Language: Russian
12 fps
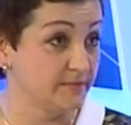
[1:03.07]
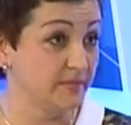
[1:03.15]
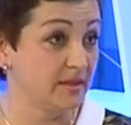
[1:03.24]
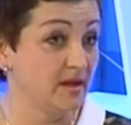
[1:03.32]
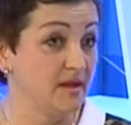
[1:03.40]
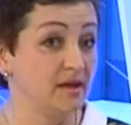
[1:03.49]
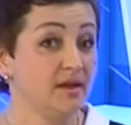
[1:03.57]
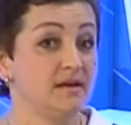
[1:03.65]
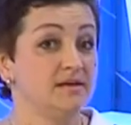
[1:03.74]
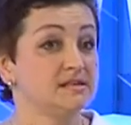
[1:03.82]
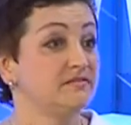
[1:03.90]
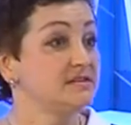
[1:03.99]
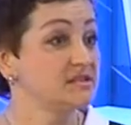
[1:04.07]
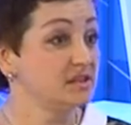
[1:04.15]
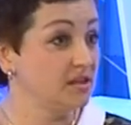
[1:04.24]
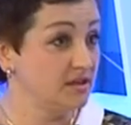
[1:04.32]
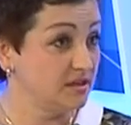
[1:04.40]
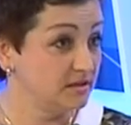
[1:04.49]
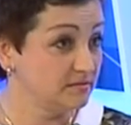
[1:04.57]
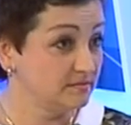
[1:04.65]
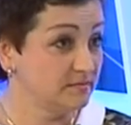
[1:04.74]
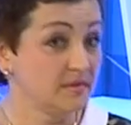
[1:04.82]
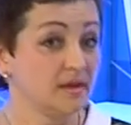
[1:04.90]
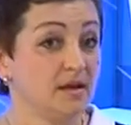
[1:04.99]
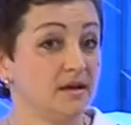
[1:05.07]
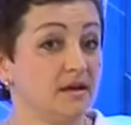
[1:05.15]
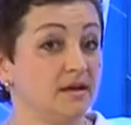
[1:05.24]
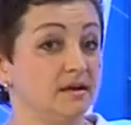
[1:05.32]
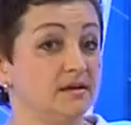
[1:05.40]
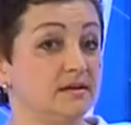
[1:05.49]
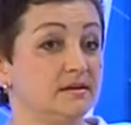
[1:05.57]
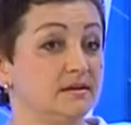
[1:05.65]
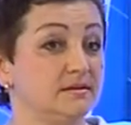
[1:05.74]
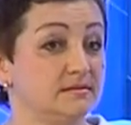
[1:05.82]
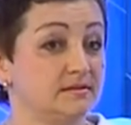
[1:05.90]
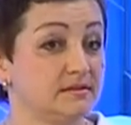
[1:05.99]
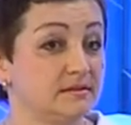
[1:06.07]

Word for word: Угу. Сквозняки, э,